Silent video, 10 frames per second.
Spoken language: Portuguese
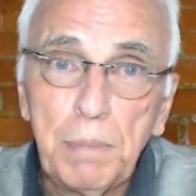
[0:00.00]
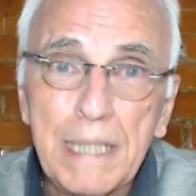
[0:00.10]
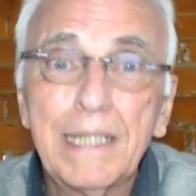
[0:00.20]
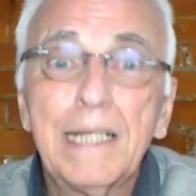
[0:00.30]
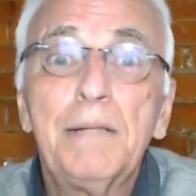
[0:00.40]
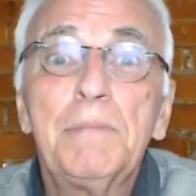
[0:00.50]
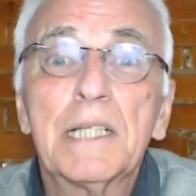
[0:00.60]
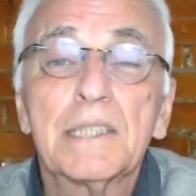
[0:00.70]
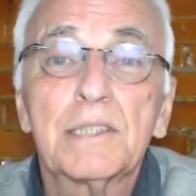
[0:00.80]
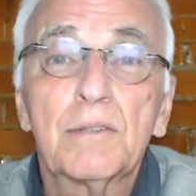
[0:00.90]
pela
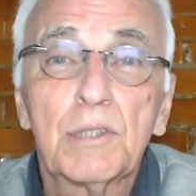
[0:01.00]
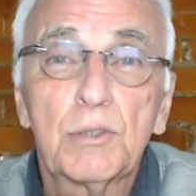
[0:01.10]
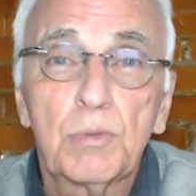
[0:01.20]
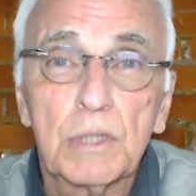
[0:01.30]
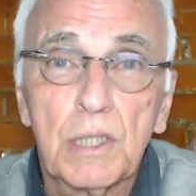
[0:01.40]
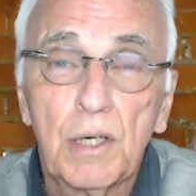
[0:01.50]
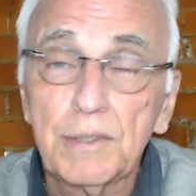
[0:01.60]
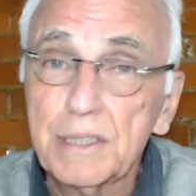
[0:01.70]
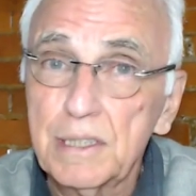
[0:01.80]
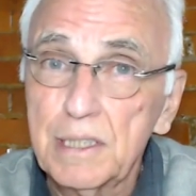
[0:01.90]
eliminação das suas
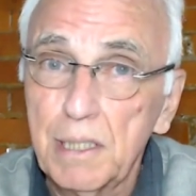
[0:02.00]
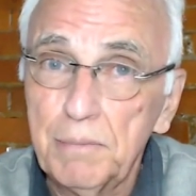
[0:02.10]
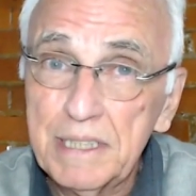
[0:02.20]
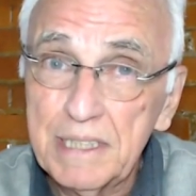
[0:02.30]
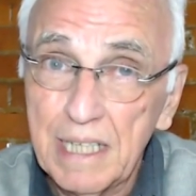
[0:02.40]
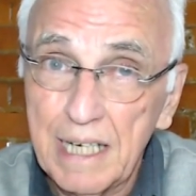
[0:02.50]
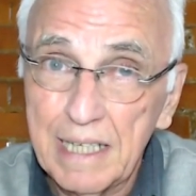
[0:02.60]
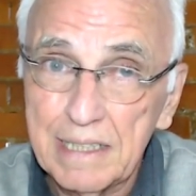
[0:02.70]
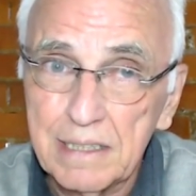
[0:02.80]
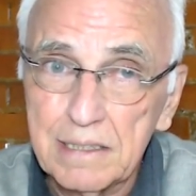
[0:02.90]
causas
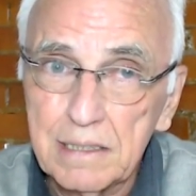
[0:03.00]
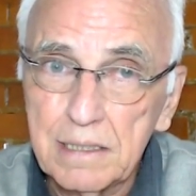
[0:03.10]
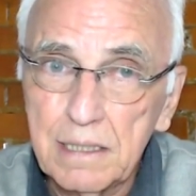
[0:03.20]
intermediárias.